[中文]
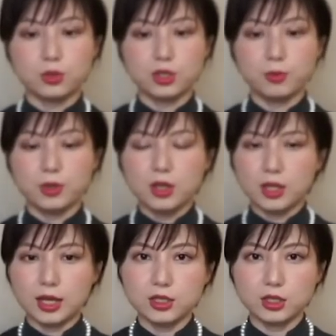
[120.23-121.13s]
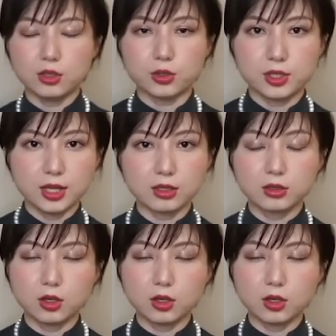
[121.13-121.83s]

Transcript: 我这它这个有限